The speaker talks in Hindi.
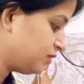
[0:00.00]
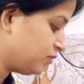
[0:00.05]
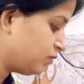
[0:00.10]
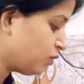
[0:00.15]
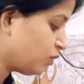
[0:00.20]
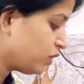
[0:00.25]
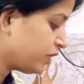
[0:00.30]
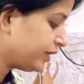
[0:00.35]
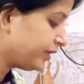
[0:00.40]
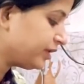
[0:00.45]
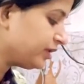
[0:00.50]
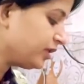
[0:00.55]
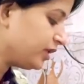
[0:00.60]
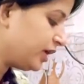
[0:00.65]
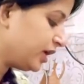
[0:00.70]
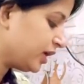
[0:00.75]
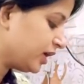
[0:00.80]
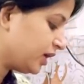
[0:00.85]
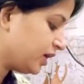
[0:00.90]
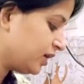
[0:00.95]
बोल रहे थे
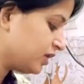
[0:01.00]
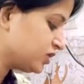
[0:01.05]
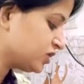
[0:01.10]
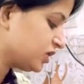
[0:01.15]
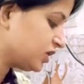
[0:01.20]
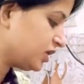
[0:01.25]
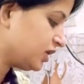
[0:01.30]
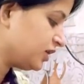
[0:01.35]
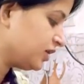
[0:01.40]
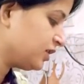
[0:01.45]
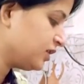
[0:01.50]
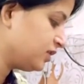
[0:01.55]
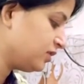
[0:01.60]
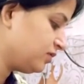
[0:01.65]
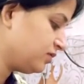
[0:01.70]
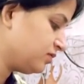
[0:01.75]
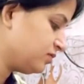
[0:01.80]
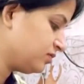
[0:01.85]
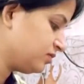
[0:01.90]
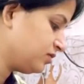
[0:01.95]
देखेंगे चलेंगे
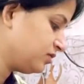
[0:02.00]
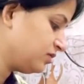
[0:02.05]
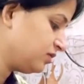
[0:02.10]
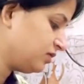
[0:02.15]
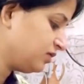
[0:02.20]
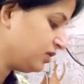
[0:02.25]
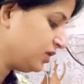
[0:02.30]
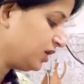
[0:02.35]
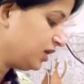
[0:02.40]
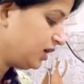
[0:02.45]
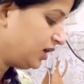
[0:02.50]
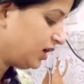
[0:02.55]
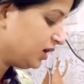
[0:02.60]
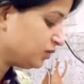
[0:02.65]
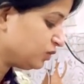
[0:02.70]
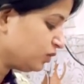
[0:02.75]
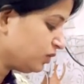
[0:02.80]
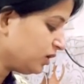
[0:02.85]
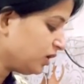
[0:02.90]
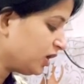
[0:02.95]

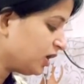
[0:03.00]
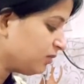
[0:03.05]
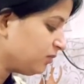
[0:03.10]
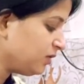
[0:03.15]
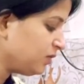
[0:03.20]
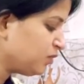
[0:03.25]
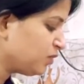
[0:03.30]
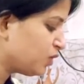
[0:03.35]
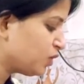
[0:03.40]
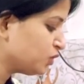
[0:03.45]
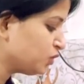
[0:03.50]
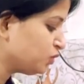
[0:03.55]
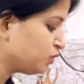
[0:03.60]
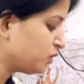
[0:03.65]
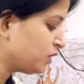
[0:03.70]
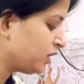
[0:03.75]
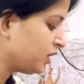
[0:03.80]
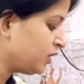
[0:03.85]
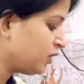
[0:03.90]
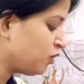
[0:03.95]
तो ना गर्मी बहुत
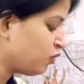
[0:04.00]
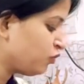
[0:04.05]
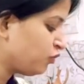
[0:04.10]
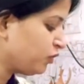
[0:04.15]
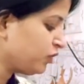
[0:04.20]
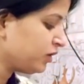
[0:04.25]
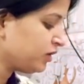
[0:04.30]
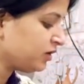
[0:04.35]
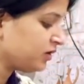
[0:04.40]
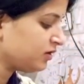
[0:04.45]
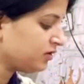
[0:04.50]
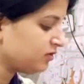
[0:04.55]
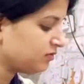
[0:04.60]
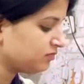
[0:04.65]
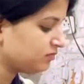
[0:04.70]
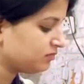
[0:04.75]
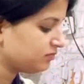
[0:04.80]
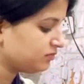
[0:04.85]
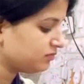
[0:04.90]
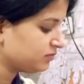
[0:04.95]
हो रही है और
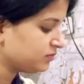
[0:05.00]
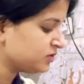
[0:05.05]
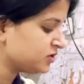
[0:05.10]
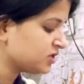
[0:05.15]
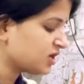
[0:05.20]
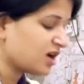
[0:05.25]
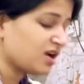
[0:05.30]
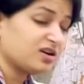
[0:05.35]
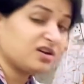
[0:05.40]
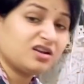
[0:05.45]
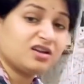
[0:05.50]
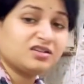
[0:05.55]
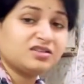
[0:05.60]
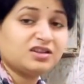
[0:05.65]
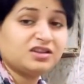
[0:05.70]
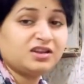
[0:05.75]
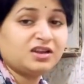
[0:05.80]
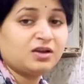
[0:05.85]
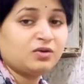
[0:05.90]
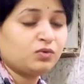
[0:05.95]
फिर जाना
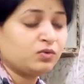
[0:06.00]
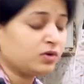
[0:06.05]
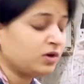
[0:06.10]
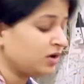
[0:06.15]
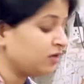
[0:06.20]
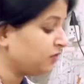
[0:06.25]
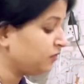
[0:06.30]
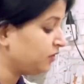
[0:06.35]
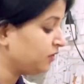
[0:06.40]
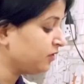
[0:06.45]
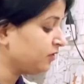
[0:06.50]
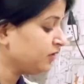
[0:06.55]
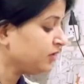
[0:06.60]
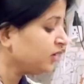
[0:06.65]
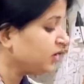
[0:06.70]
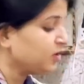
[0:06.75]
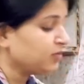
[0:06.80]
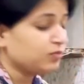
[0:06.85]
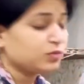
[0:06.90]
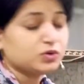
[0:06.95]
तैयार होना फिर
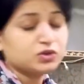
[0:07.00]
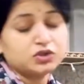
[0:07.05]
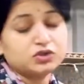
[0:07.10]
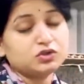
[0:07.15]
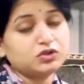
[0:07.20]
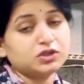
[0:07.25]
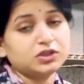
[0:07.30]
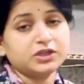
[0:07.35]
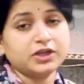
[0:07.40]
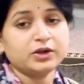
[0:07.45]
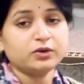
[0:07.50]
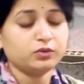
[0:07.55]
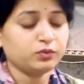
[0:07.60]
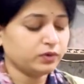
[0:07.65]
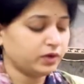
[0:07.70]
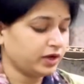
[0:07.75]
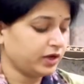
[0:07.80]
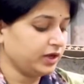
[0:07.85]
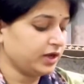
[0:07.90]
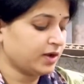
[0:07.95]
मुझे तो तैयार
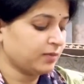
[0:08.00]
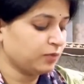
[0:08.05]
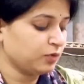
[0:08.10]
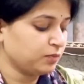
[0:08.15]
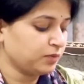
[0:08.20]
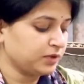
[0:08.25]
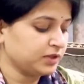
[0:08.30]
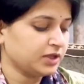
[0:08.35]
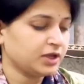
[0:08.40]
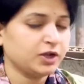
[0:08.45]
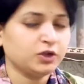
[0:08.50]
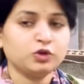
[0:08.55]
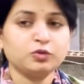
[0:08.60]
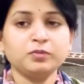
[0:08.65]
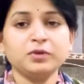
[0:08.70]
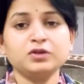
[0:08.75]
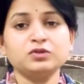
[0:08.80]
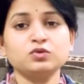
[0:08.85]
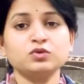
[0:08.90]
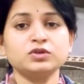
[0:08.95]
होना ही आपको पता है तो
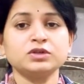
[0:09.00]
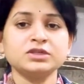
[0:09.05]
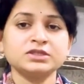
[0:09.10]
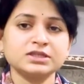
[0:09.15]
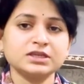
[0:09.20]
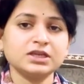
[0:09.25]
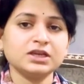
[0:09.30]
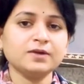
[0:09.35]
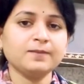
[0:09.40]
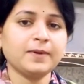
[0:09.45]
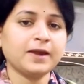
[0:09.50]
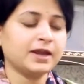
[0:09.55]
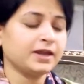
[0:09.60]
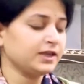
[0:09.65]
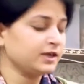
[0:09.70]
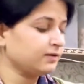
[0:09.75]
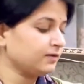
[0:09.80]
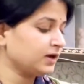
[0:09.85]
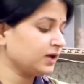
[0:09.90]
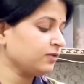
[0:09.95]
मैं सोच इसीलिए पहले
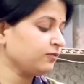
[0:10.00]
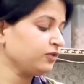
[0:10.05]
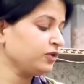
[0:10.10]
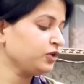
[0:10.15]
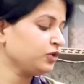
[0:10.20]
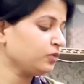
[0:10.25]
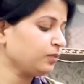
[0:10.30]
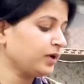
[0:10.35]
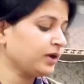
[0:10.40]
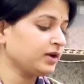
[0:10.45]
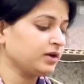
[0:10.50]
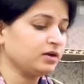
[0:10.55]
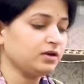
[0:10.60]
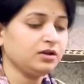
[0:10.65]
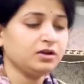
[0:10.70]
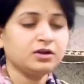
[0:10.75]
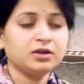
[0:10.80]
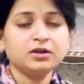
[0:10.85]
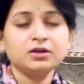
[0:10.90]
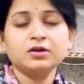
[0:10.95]
ये वाला वीडियो मैं
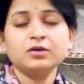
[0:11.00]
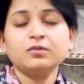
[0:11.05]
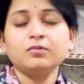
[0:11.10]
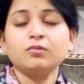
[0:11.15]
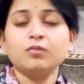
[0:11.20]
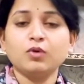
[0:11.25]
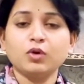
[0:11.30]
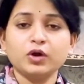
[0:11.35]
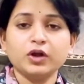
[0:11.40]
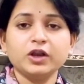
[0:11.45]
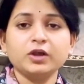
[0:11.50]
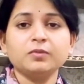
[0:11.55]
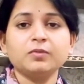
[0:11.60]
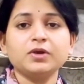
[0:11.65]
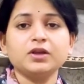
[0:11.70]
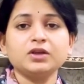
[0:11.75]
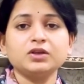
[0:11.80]
ना मॉर्निंग में